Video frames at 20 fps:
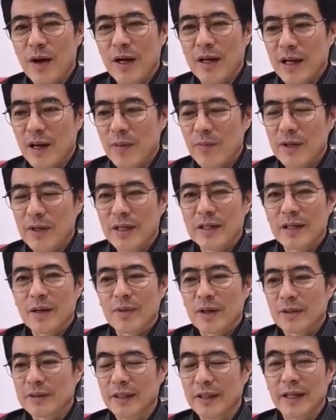ว่านะวันนี้นะ
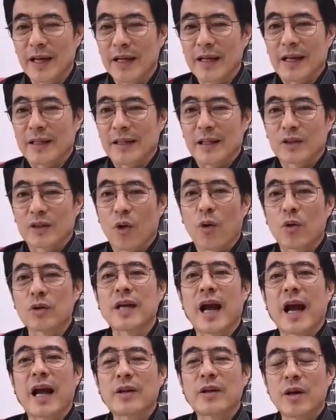ทักษิณเนี่ยอาจจะจง
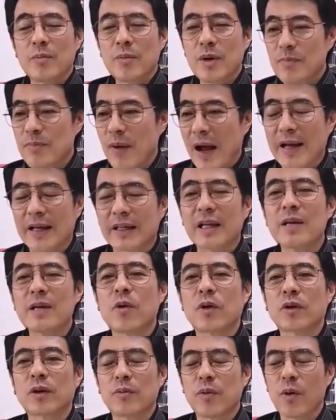ใจเนี่ยมึงไปกันให้
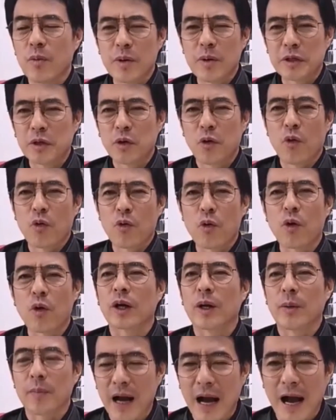หมดนะพวกมึงอยู่กู
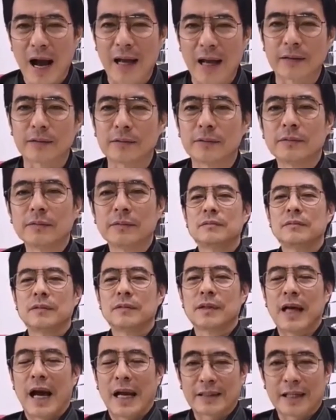ก็รำคาญ
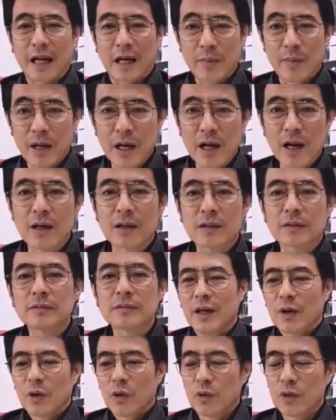กัดกันไม่เลิก
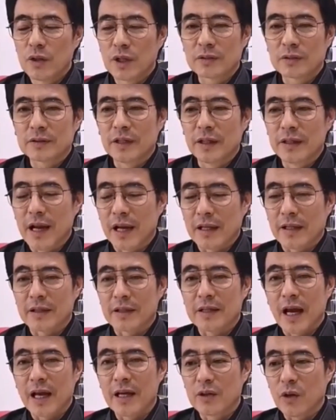คุณทักษิณอาจจะ
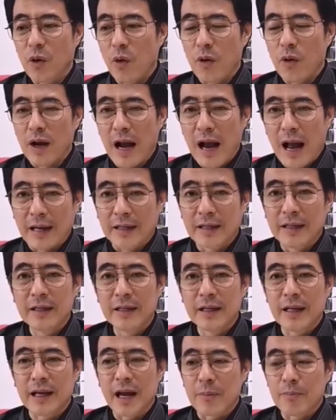ใช้โอกาสนี้
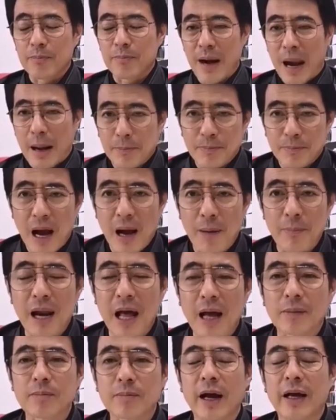ในการปรับภาพ
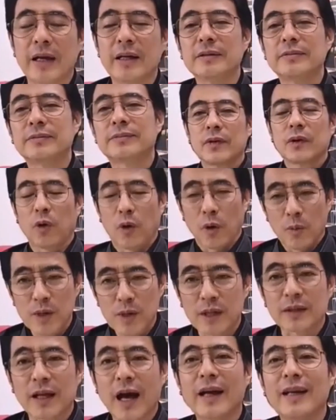ลักษณ์ใหม่ของ
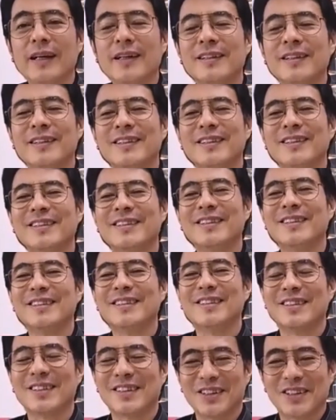เพื่อไทยนี่
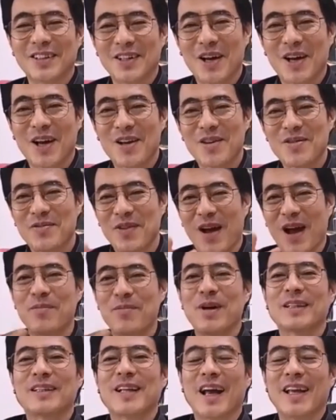แฟน
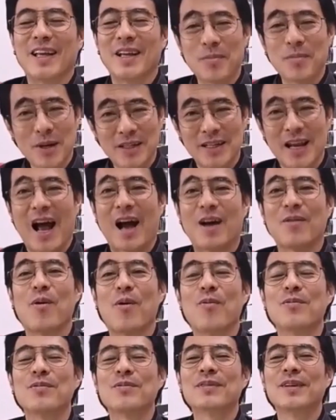เพื่อไทยอย่าเพิ่งด่าผ
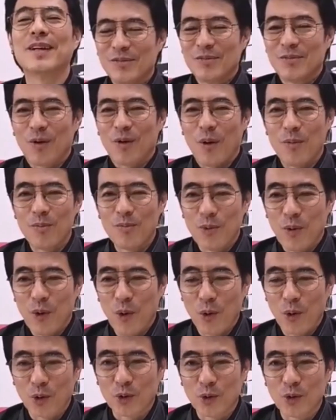มผม
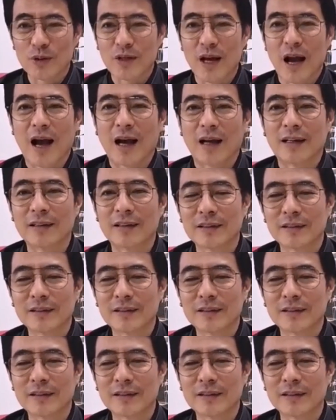พูดทุกอย่าง